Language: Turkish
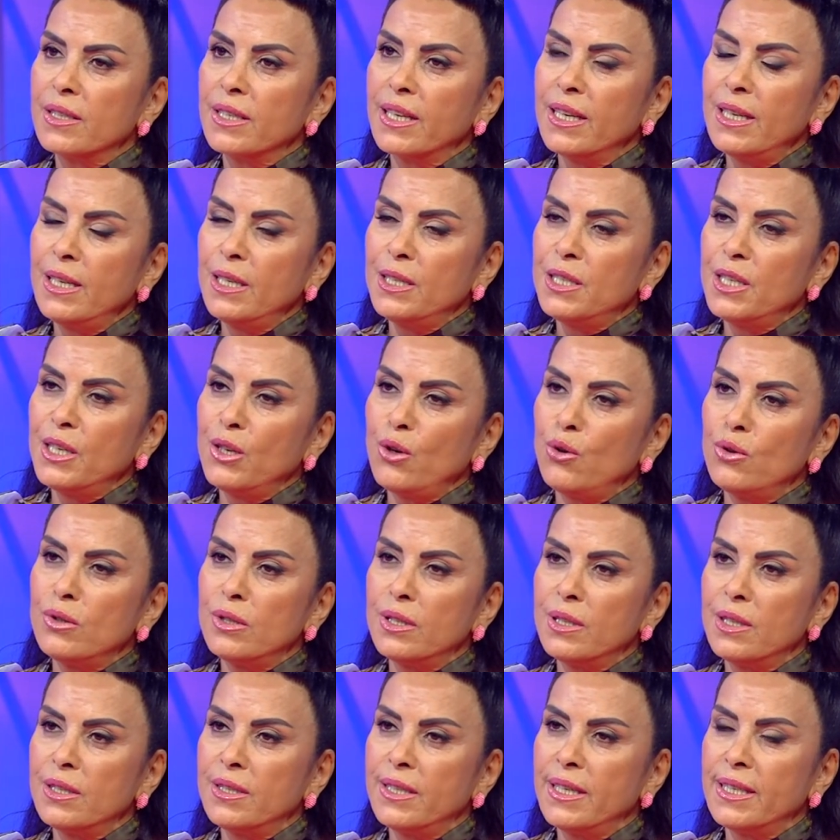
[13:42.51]
Geleceği
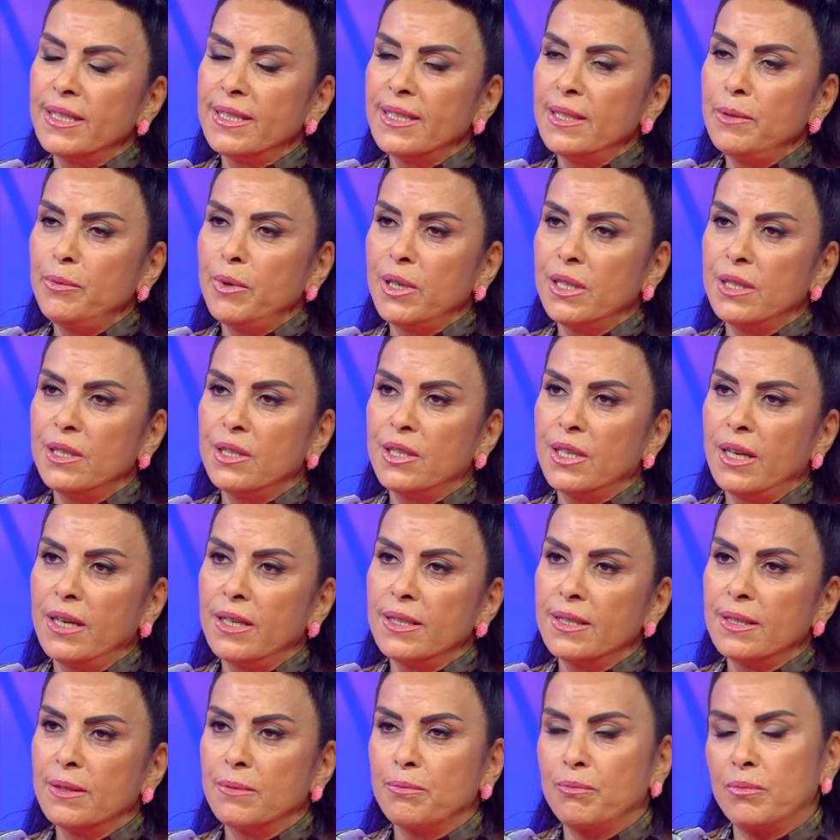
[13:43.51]
onlara teslim
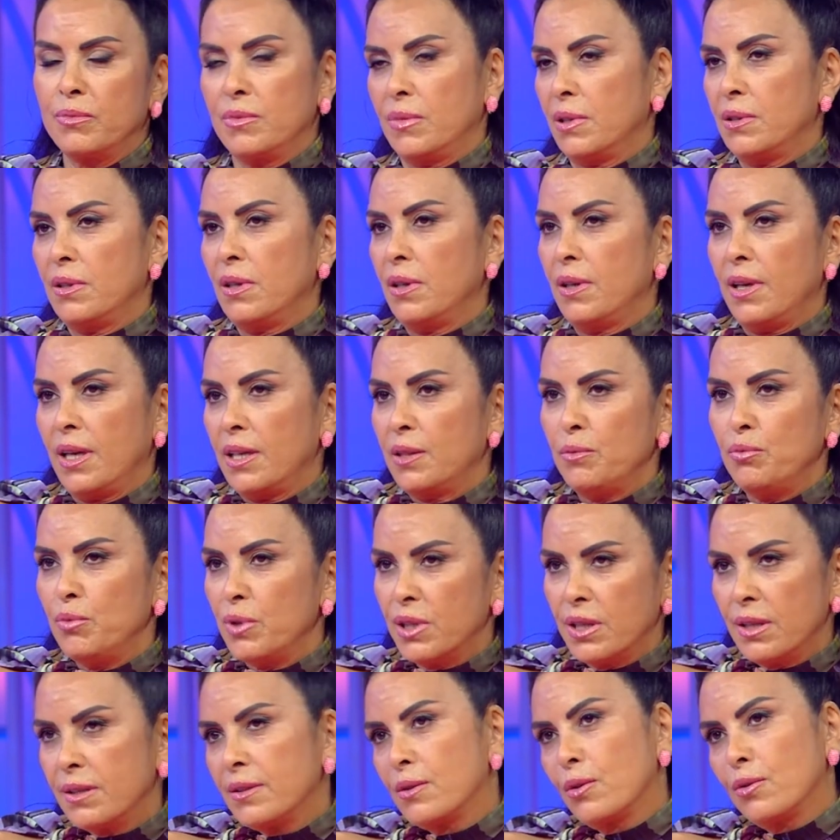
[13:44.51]
edeceğiz ya da
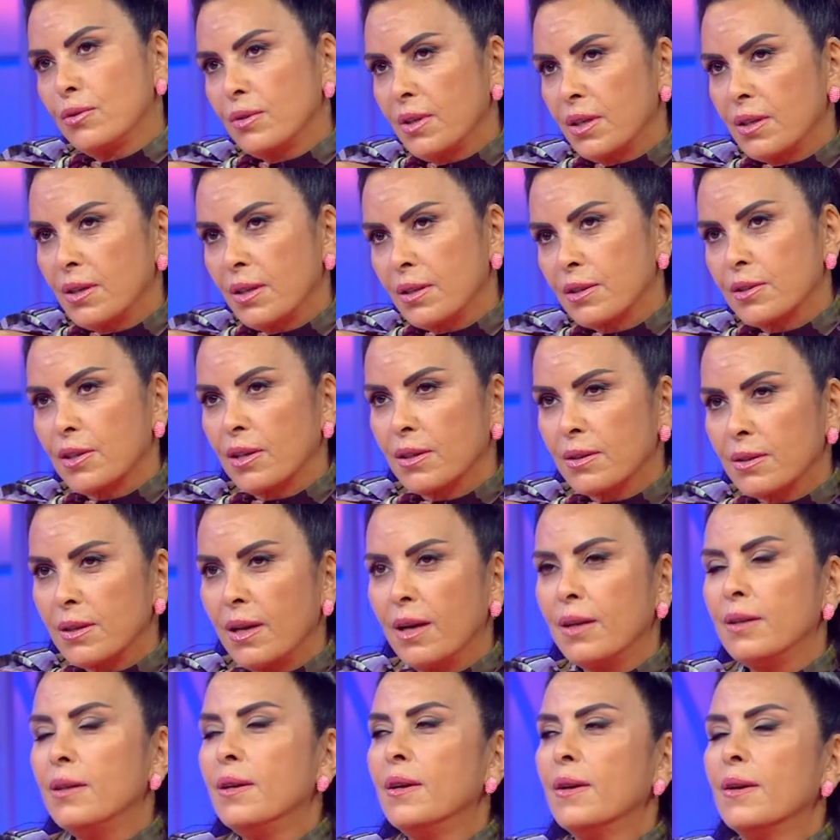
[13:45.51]
etmeyeceğiz de onlar
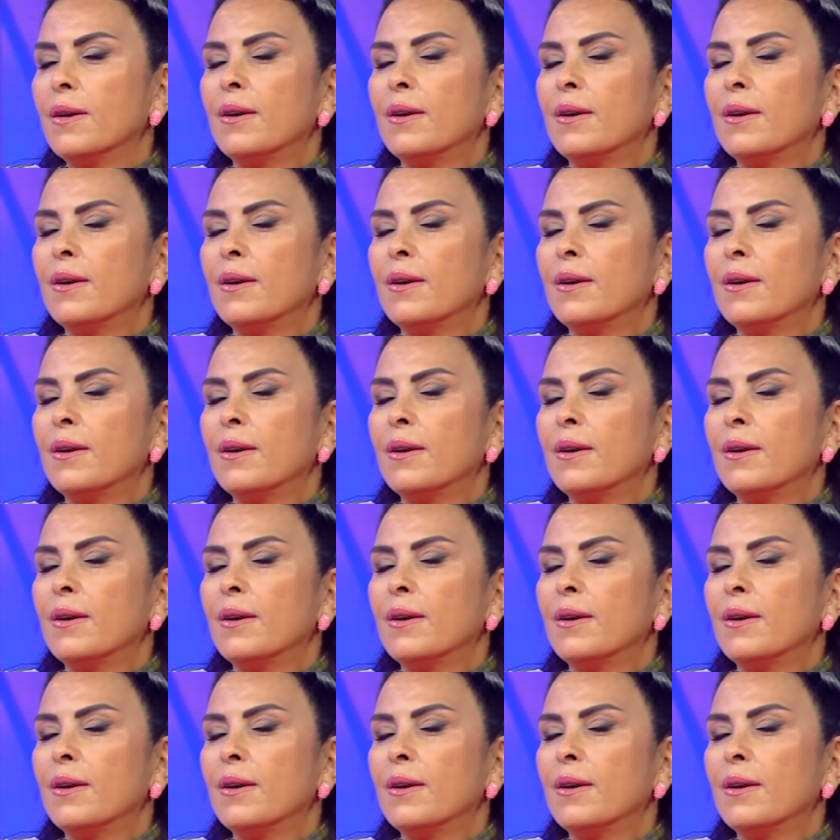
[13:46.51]
alacaklar.